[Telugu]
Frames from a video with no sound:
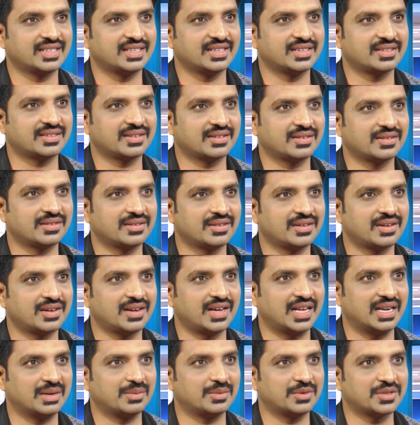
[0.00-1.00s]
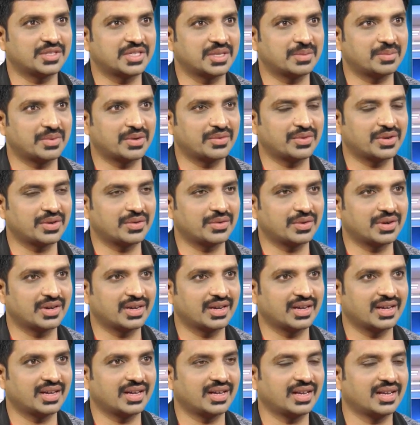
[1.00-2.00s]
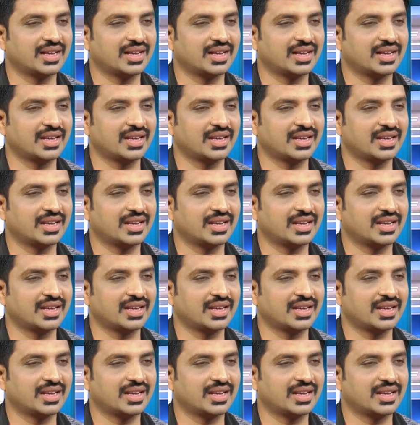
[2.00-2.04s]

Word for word: సిరీస్లో ఆల్మోస్ట్ ఇప్పటి వరకు ఒక